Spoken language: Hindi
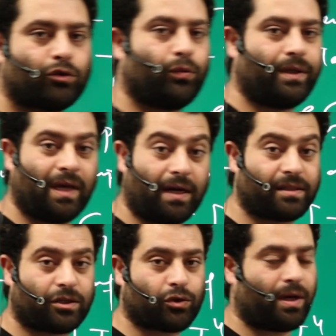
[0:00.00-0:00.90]
हुई ध्यान
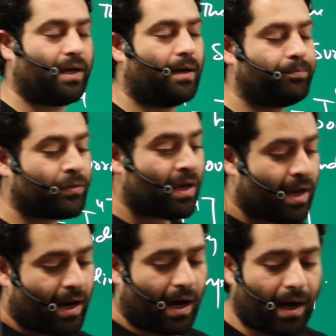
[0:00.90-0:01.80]
से सुनिएगा
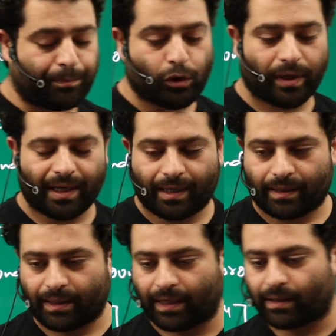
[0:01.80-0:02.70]
अब जो ये
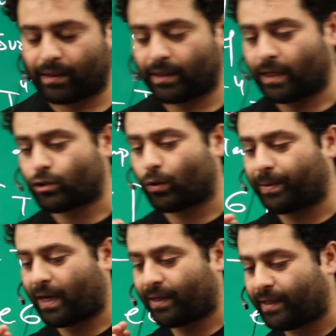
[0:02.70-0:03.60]
रे, ये जो
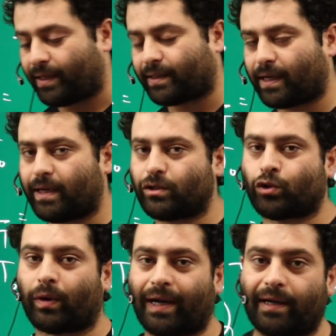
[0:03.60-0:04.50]
बेटा हीट है
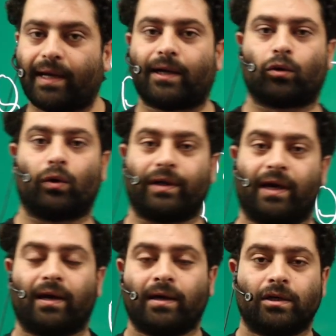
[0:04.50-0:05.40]
जो रेडिएट हो रही
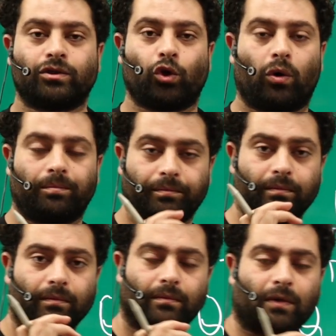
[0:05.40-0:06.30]
है जो
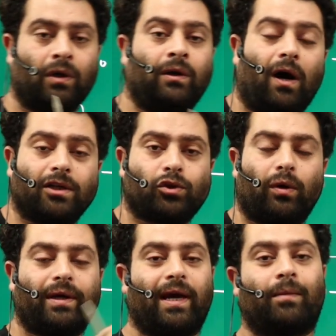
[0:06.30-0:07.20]
लॉस हो
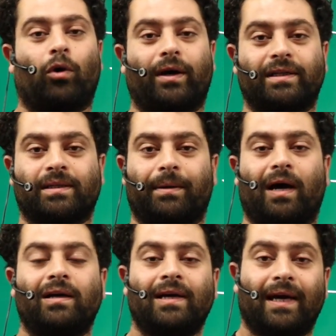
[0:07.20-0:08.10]
रही है एक बॉडी से
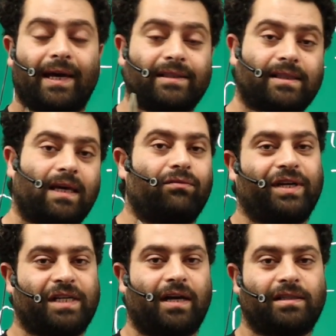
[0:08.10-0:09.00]
बेटा इसकी
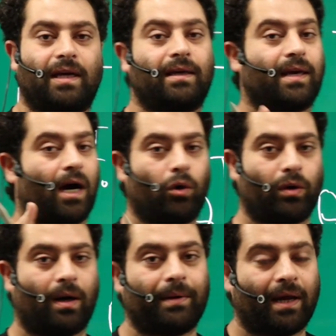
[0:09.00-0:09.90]
वजह से क्या
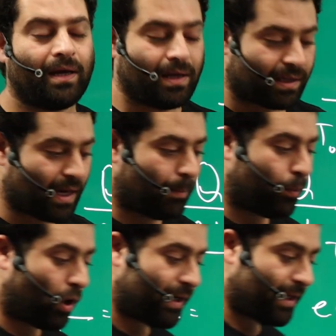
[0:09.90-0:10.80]
होगा बेटा क्या
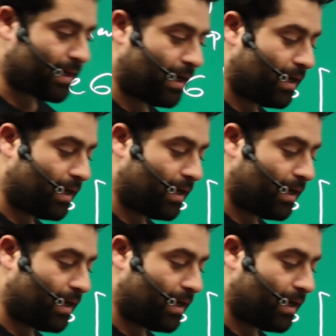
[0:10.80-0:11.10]
बॉडी का